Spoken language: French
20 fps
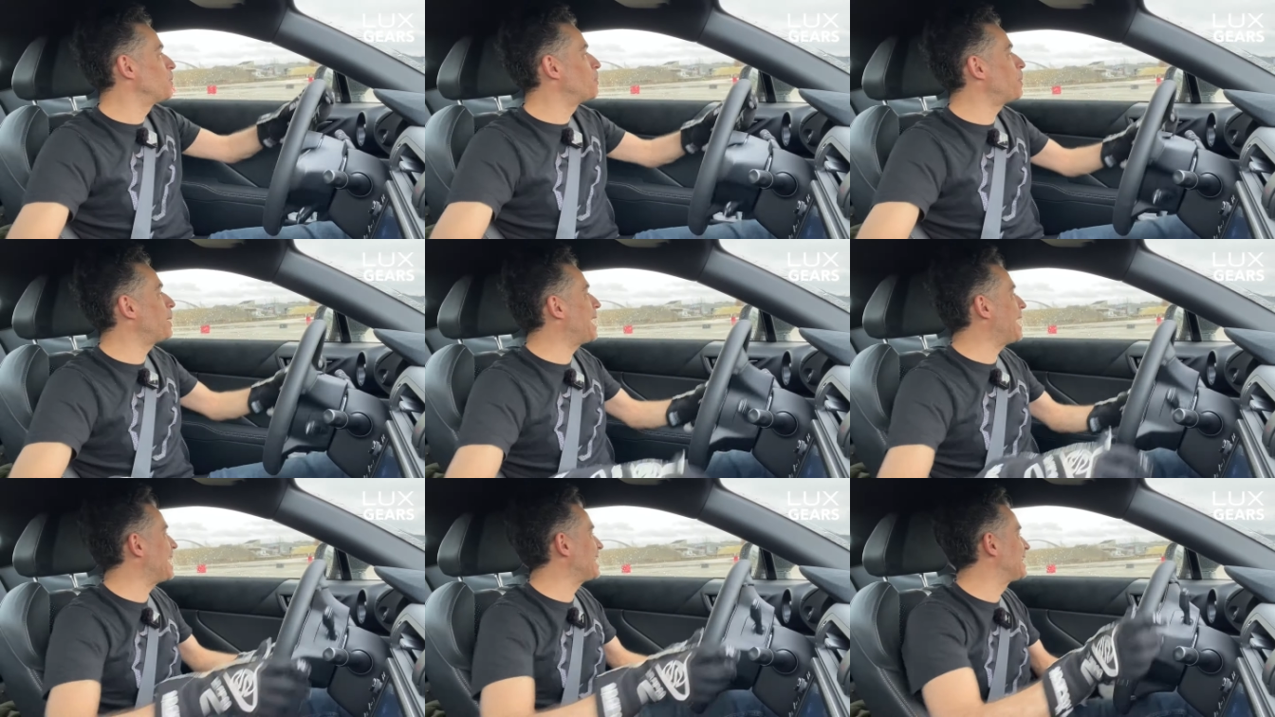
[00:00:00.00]

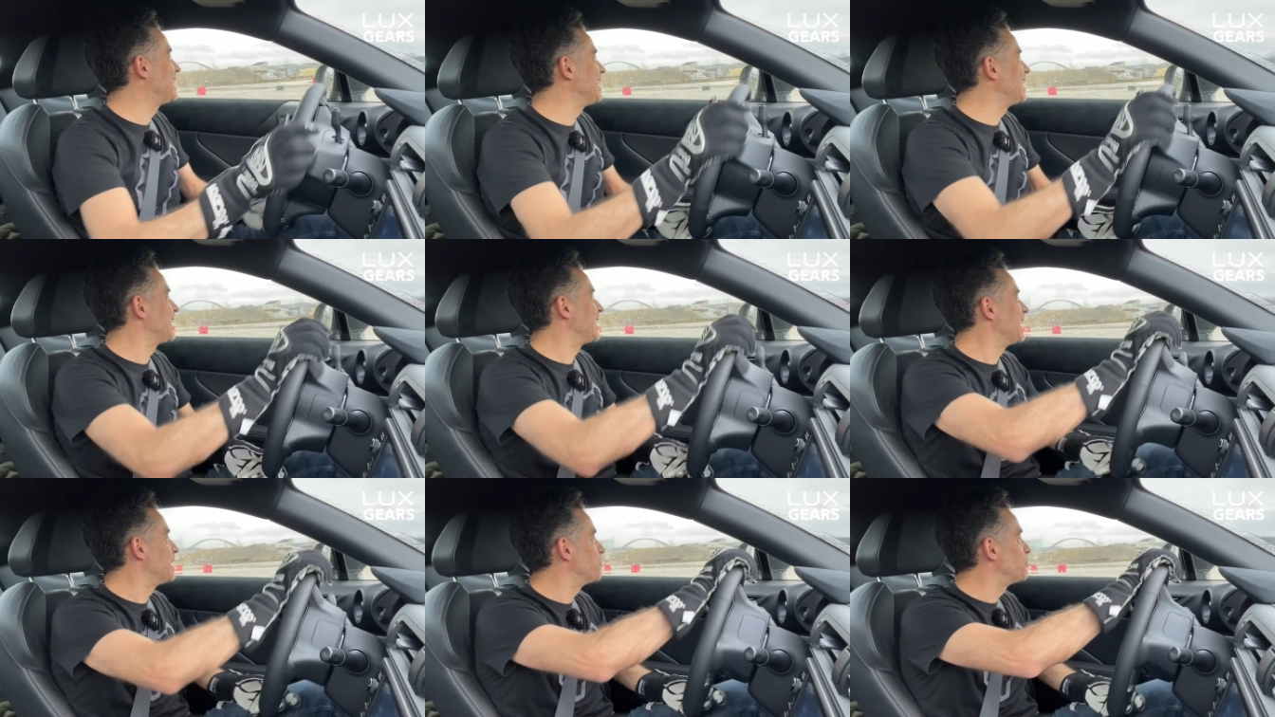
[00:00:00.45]

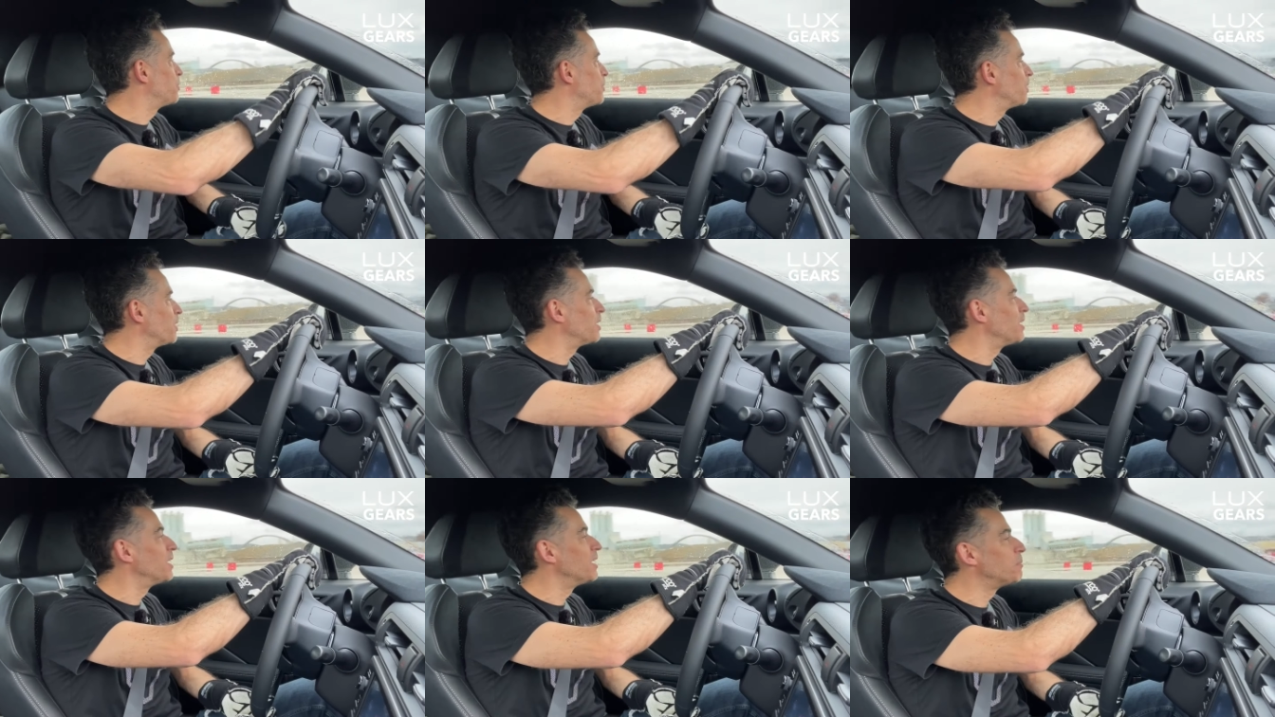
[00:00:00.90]
pratique hein,
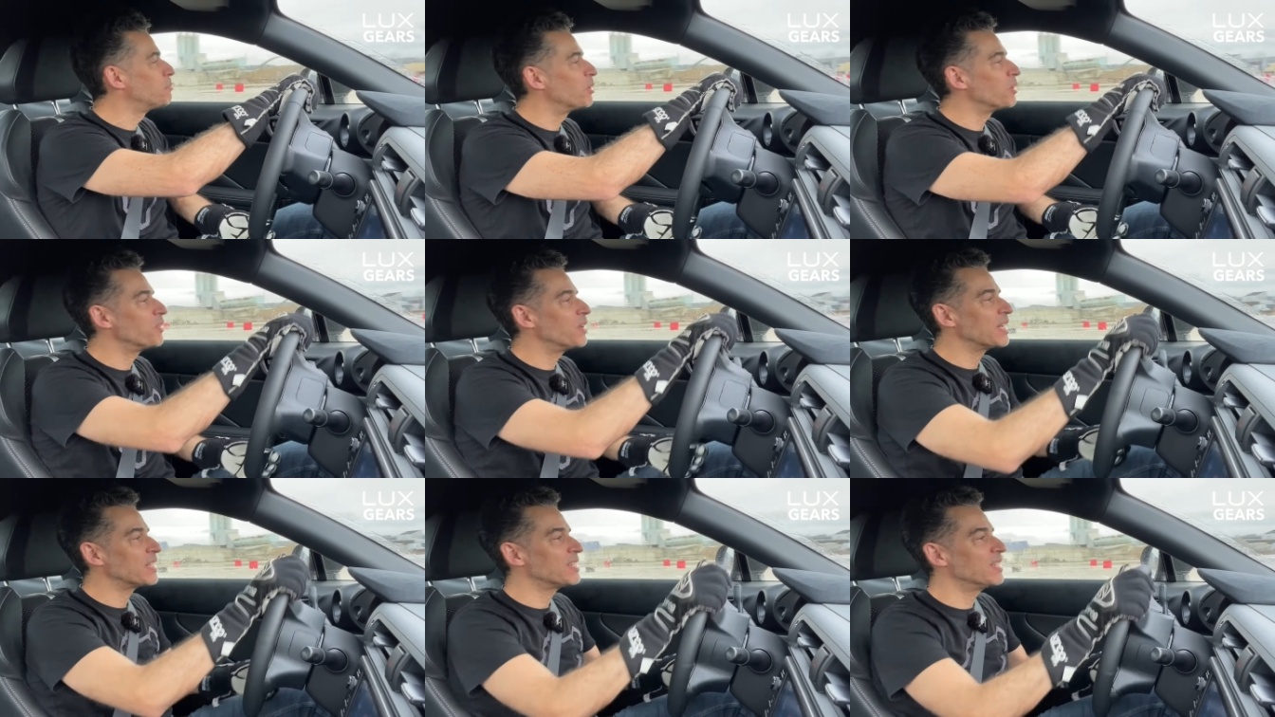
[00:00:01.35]
pour, euh,
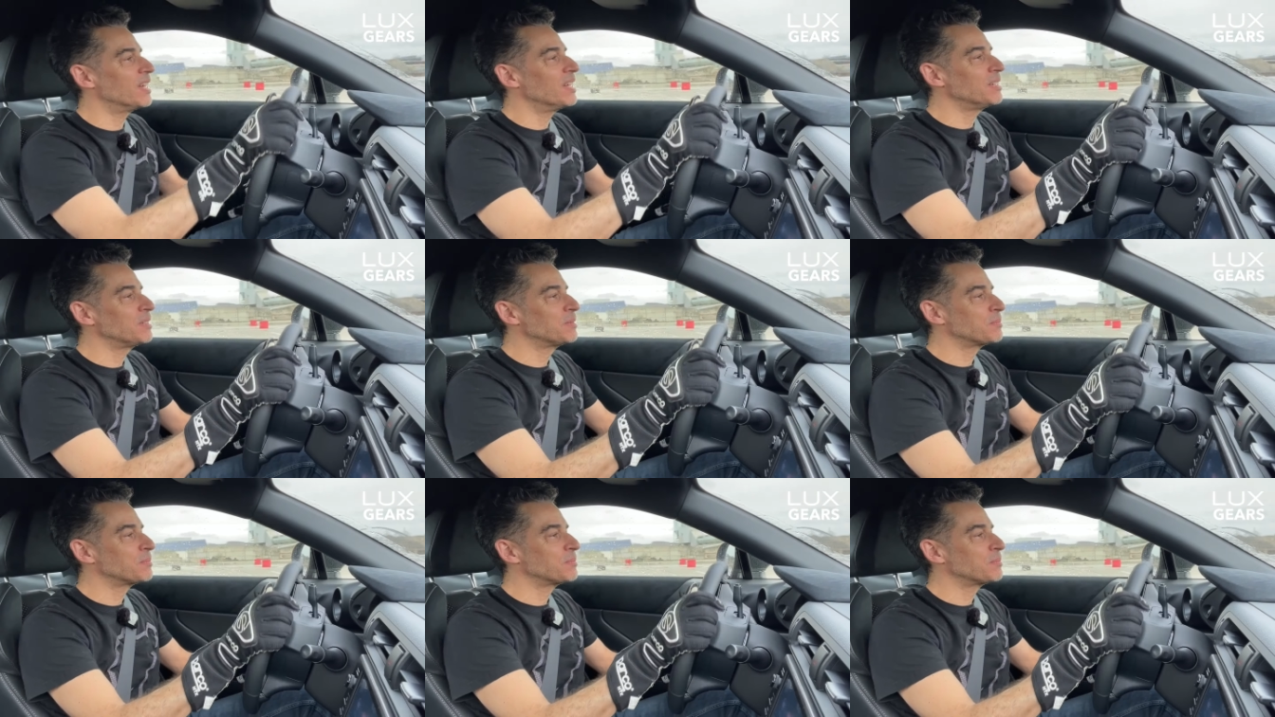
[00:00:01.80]
pour faire ça.